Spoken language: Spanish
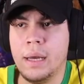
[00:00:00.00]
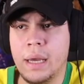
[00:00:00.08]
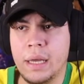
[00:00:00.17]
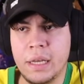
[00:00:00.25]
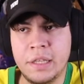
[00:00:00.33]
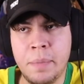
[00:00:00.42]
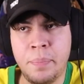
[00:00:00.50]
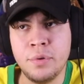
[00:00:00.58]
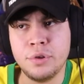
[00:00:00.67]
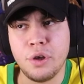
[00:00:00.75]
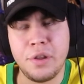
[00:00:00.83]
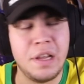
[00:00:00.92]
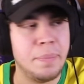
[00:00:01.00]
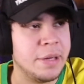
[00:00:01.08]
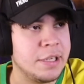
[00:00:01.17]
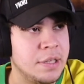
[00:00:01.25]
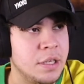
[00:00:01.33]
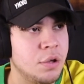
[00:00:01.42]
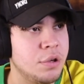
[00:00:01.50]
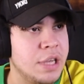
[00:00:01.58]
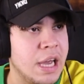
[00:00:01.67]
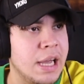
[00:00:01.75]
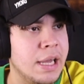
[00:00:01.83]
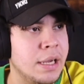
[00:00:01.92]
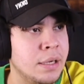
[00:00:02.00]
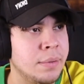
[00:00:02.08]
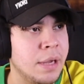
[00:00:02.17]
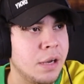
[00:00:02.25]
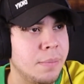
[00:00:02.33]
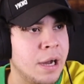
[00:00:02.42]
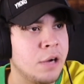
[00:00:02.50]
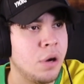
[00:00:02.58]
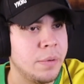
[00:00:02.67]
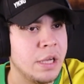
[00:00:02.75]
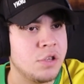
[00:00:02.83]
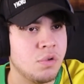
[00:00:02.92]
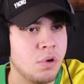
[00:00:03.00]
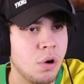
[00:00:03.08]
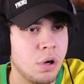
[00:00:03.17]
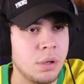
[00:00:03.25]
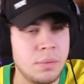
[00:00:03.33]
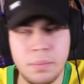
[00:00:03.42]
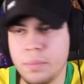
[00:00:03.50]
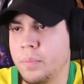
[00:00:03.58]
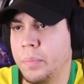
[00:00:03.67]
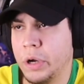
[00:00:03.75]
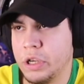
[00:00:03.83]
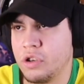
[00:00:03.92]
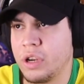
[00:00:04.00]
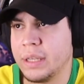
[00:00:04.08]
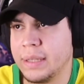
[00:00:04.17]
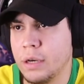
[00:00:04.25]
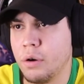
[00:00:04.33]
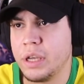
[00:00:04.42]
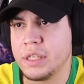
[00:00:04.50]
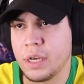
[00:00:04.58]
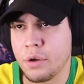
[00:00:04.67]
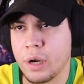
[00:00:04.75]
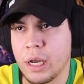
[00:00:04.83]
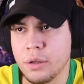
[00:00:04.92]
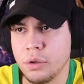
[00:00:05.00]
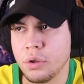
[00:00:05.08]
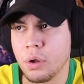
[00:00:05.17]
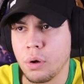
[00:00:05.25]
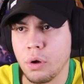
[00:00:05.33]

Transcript: En este punto del partido ya el, Vasco había hecho un gol. Por eso es que están los hinchas llorando y todo lo